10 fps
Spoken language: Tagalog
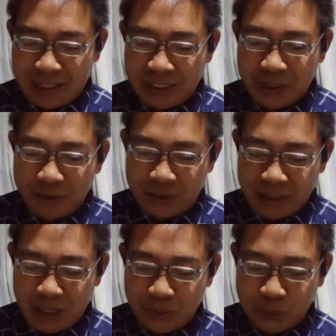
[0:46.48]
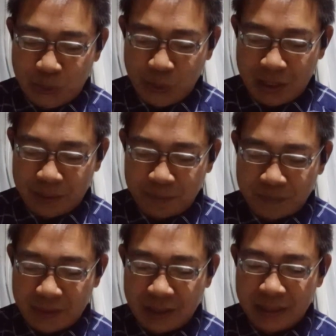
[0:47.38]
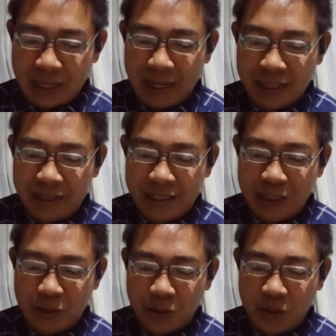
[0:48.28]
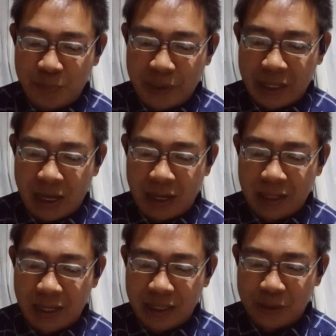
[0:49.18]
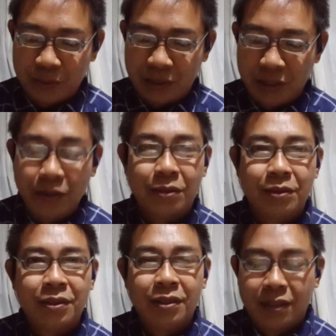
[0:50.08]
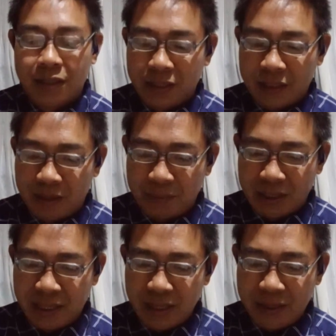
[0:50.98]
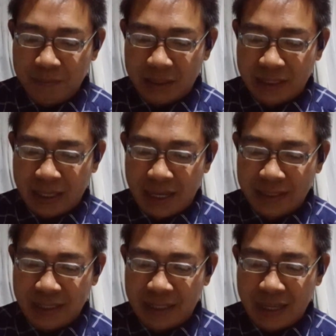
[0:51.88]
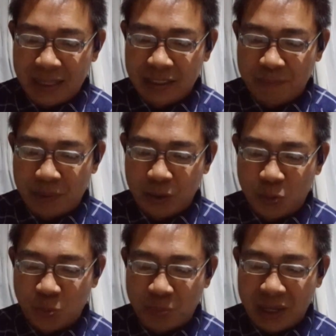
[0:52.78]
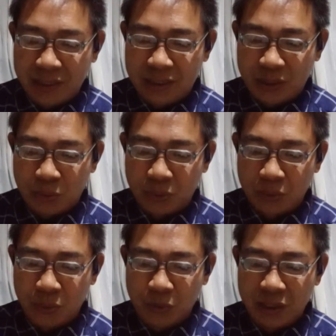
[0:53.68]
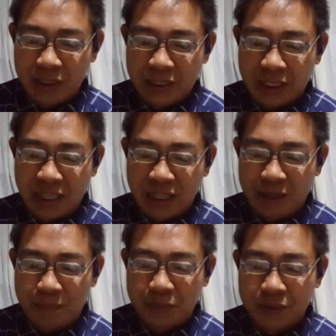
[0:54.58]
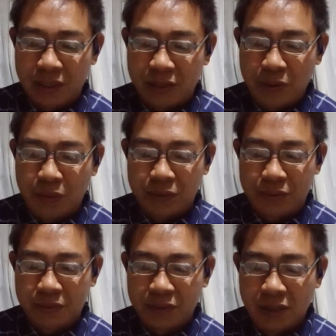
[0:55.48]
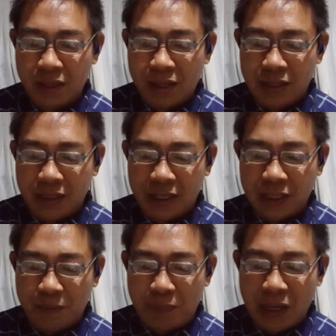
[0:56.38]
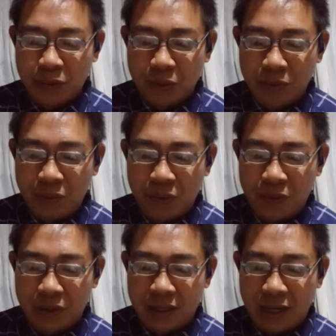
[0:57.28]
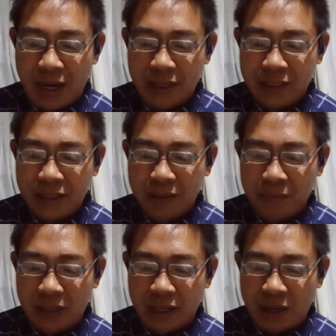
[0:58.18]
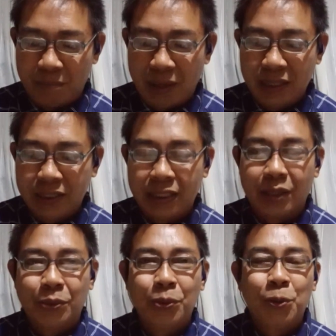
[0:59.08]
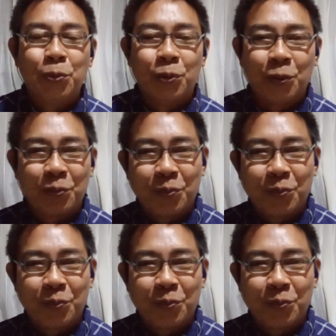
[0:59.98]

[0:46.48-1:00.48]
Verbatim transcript: Kanito ang nasusulat. Dahil dito ipinaalala ko sa iyo na maging masigasig ka sa pagtupad sa tungkuling tinanggap mo sa Diyos nang ipatong ko ang aking mga kamay sa ulo mo.